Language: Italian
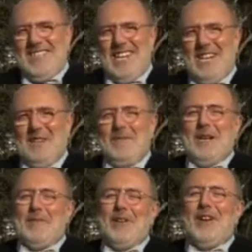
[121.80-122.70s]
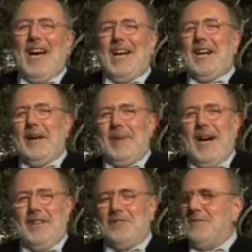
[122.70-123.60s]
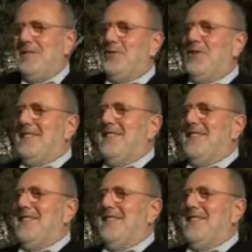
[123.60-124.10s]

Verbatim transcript: strano, ma la parola arrapato, ma sto,